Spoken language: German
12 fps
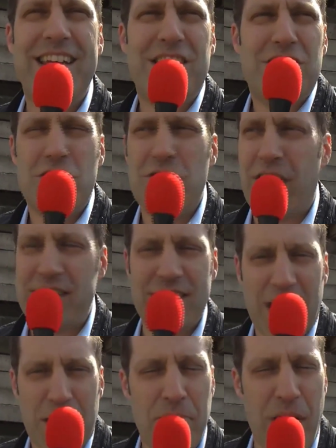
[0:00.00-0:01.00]
das ist quasi
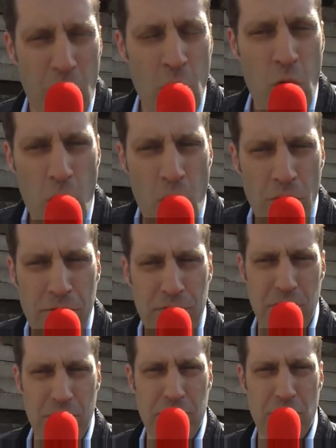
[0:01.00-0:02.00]
sein Bauhof, äh,
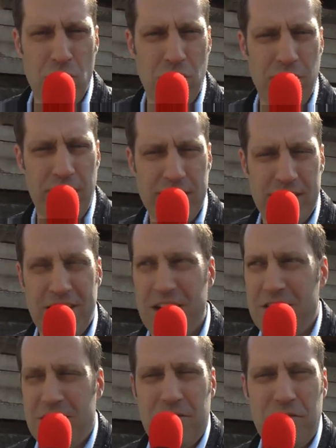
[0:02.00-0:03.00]
wo quasi seine äh,